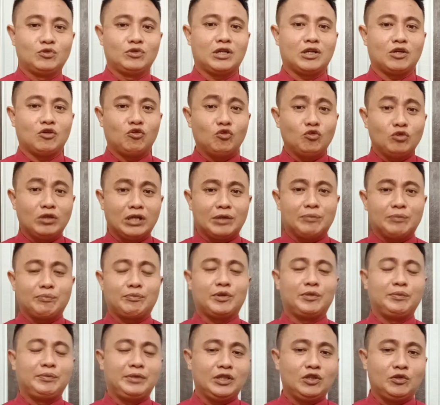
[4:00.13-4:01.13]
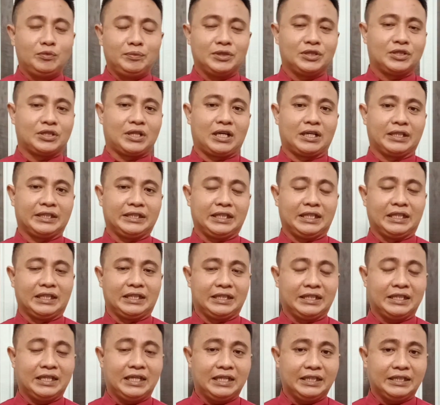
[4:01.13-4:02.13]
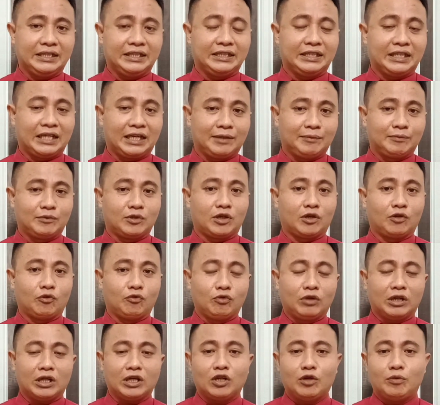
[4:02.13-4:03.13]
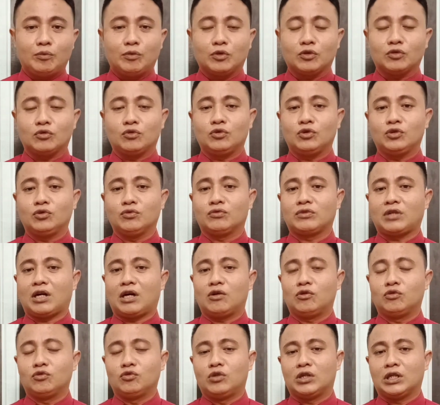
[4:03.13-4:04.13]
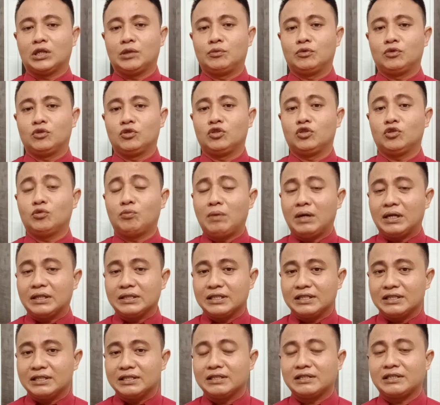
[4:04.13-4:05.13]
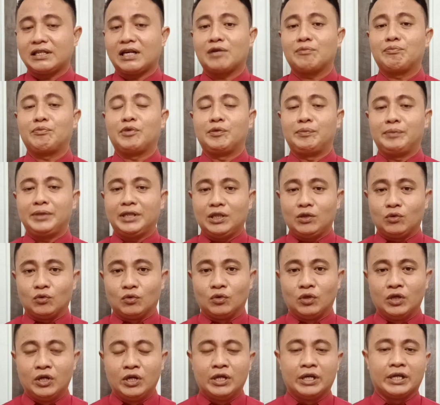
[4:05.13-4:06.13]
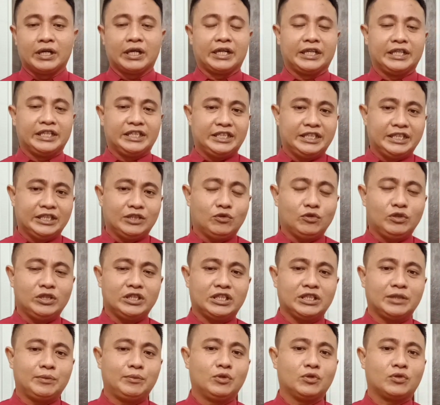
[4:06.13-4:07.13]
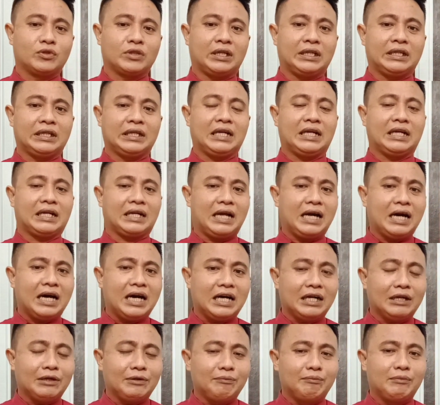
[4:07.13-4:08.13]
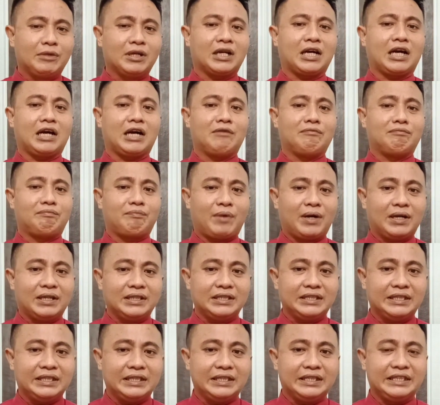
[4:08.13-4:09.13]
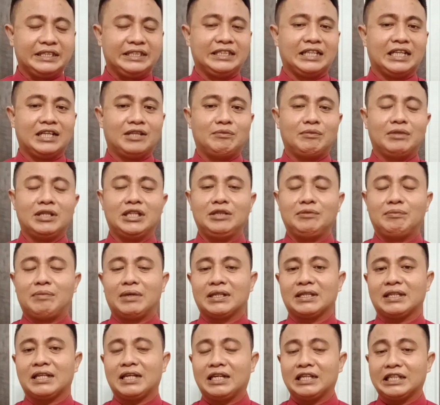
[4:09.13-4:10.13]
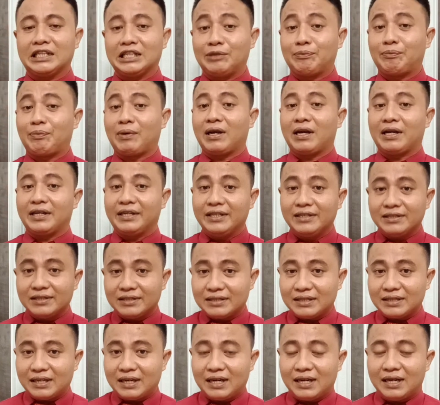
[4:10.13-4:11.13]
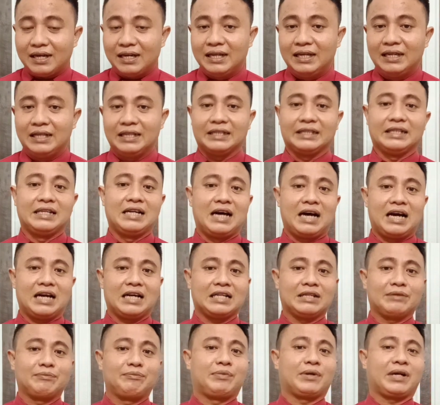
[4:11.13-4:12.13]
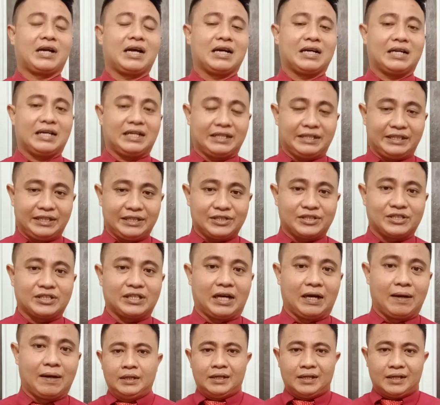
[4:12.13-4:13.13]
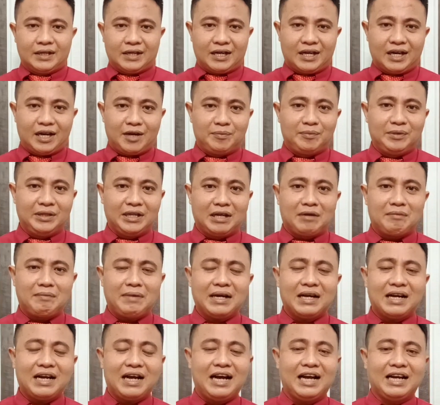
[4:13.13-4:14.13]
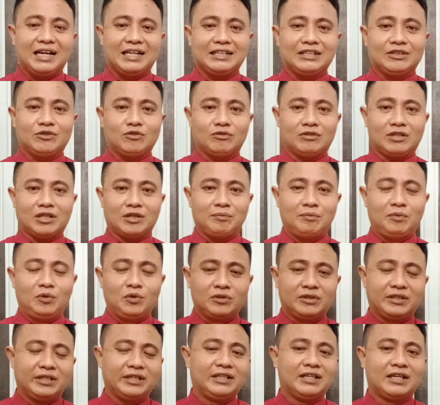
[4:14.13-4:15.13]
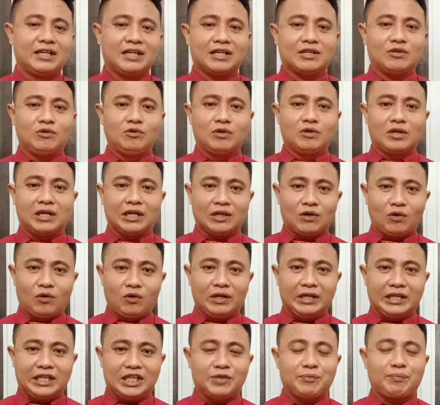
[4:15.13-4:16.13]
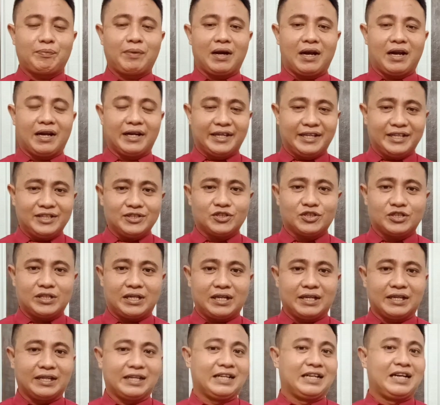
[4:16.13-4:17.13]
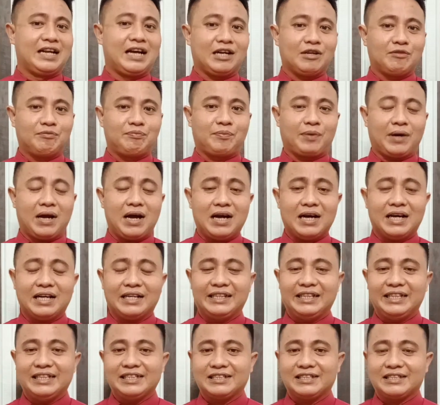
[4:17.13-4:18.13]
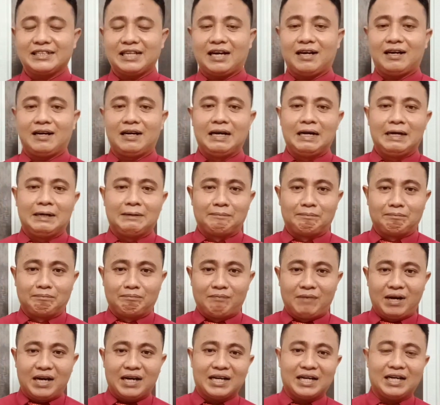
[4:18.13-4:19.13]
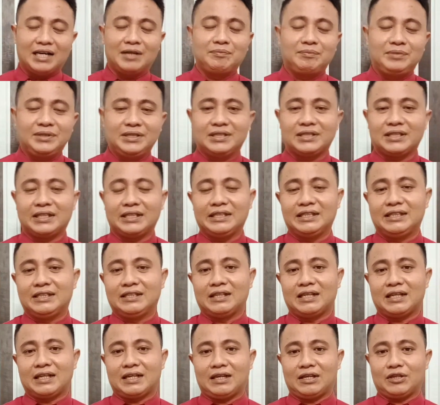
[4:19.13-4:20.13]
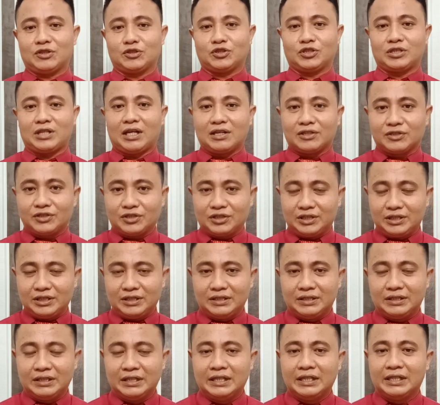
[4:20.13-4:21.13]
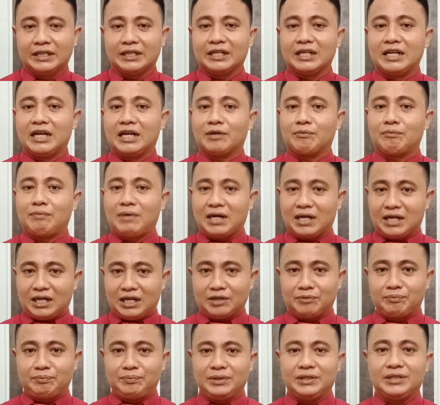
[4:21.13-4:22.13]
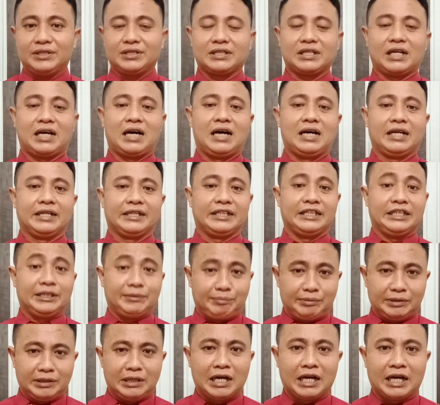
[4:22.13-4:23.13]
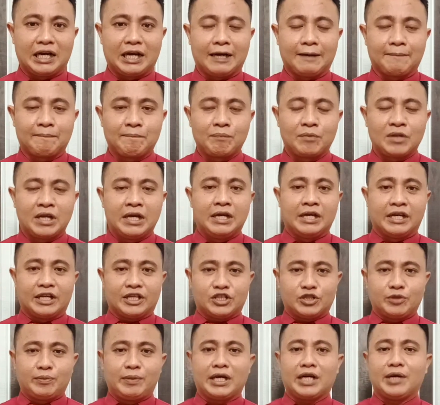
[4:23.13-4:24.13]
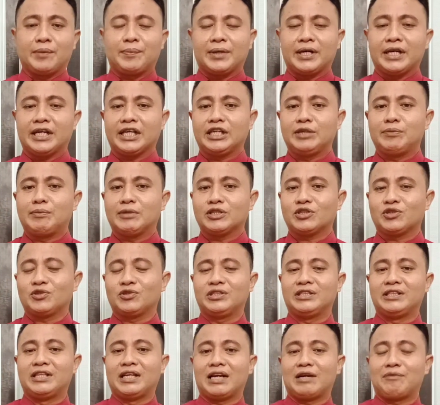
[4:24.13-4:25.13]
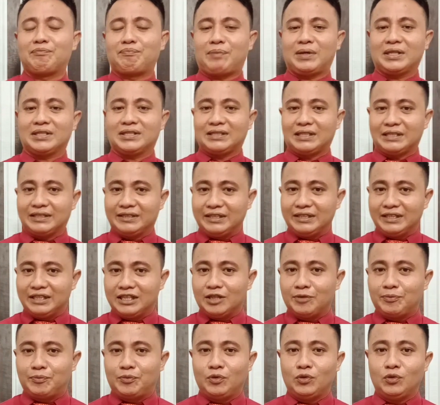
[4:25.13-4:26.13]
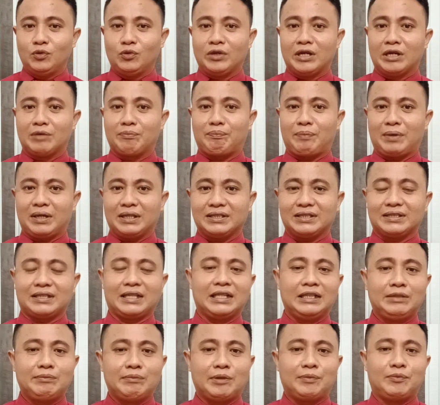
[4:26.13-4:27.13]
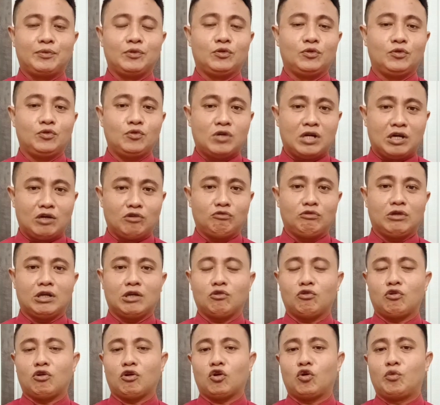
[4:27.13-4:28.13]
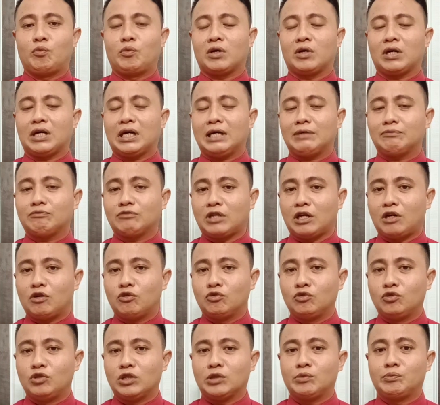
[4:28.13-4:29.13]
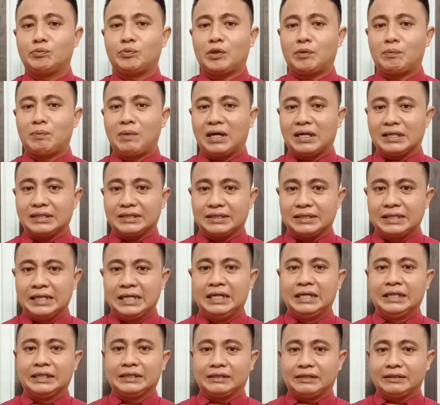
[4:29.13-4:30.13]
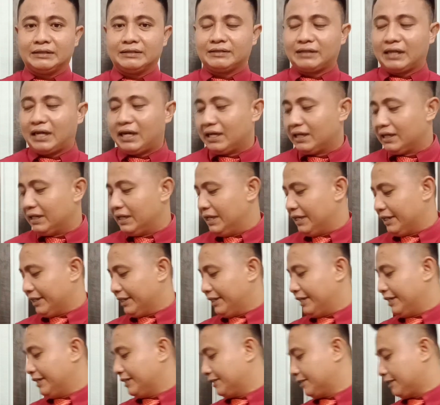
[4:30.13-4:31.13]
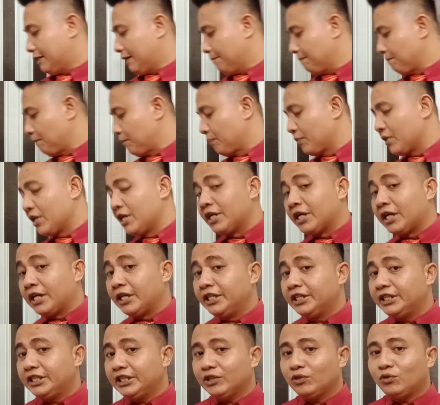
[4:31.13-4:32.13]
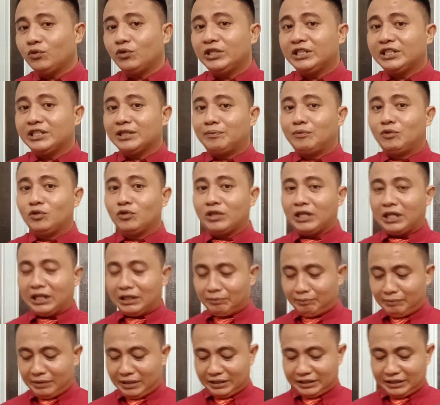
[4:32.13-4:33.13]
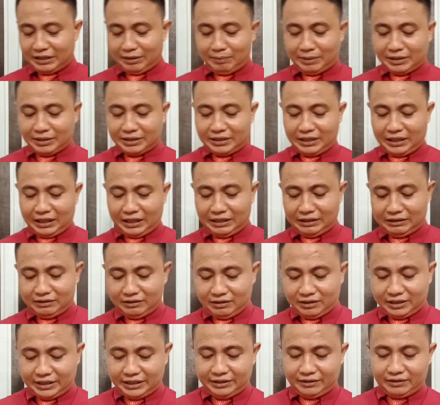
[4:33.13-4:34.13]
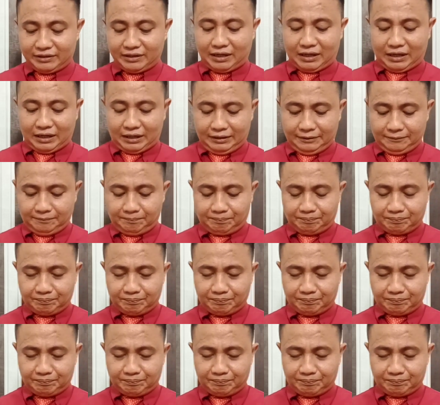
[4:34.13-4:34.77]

undang-undang pemilu misalnya, ya, di dalam undang-undang nomor 7 tahun 2017 tentang pemilu. Nah, di situ disebutkan larangan berkampanye yang melibatkan kepala desa dan perangkat desa. Nah, bila mana hal itu terbukti dilakukan oleh kepala desa dan perangkat desa, maka bisa dikenakan sanksi dan bahkan bisa dipidana. Nah, sebagaimana yang dimaksud di dalam pasal 30 dan pasal 52 Undang-Undang Nomor 6 Tahun 2014 tentang desa. Nah, di situ disebutkan biar saya bacakan ke kita.